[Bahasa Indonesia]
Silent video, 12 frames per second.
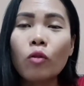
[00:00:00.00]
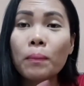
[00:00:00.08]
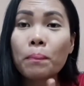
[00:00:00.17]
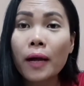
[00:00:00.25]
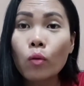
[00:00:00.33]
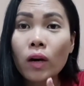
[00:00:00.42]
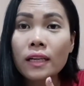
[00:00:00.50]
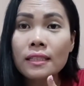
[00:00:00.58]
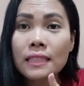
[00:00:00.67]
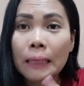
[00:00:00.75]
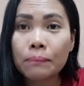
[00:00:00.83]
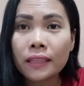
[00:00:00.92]
one by one
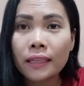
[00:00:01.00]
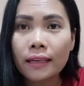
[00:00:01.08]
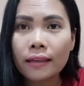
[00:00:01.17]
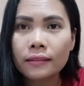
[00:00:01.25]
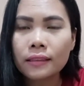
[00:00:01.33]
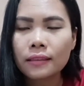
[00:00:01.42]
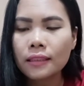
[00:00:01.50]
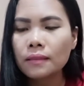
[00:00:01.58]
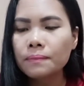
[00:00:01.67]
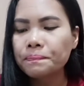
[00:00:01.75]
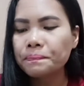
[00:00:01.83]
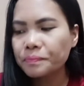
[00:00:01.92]
stepnya ya jadi